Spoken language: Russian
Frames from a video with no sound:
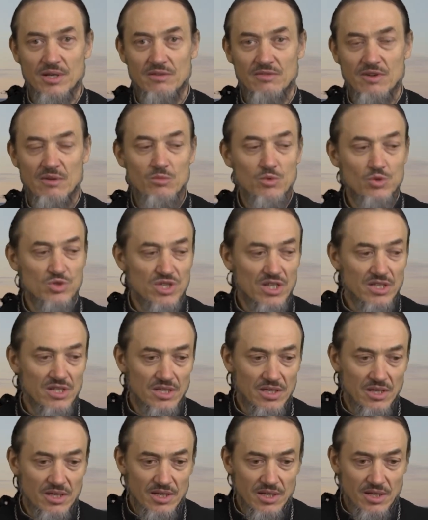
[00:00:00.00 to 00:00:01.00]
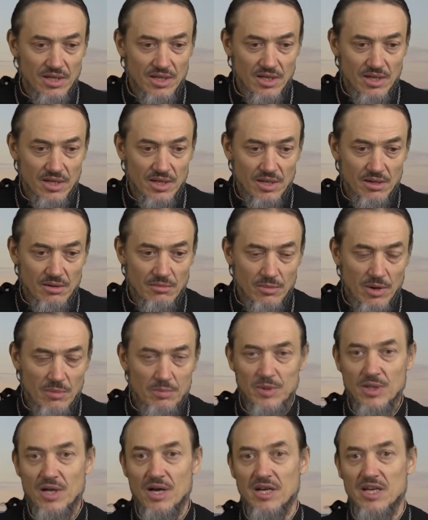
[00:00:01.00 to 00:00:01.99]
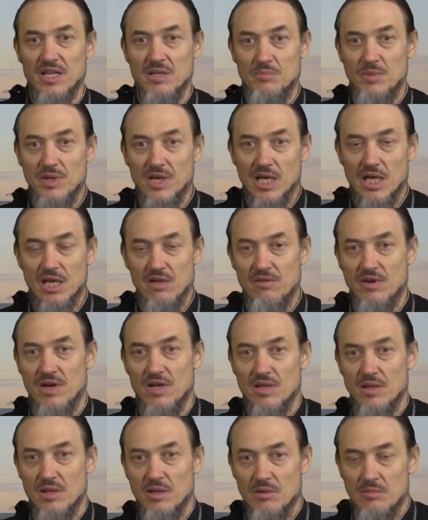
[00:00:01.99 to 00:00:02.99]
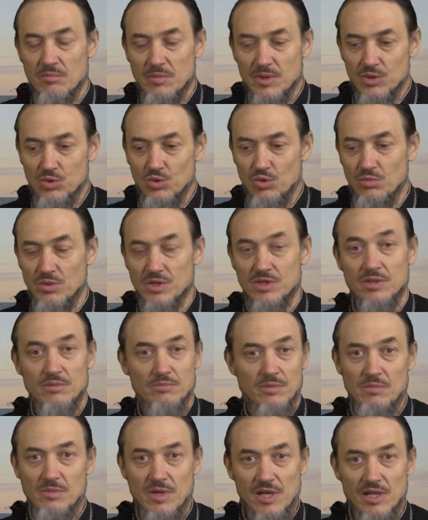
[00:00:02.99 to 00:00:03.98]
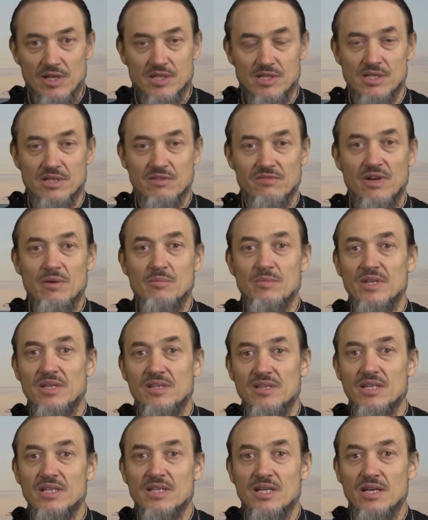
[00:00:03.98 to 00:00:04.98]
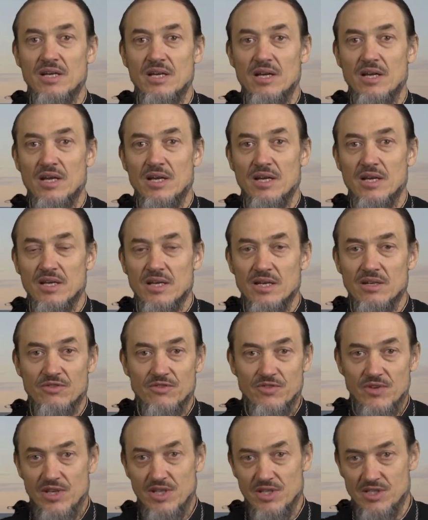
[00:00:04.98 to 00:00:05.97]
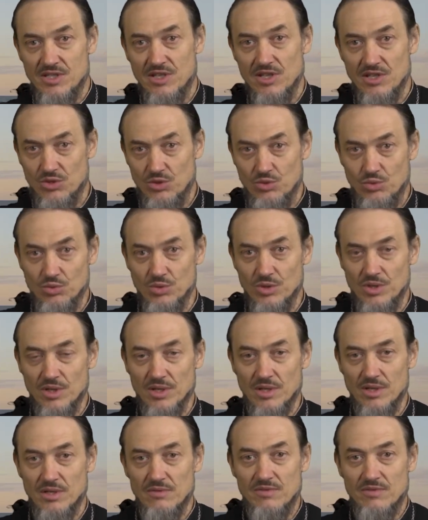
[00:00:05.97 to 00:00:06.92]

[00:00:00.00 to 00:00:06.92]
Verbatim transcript: Вам нужно где-то поплакать, погоревать, подумать, помолиться. Вам надо выйти оттуда.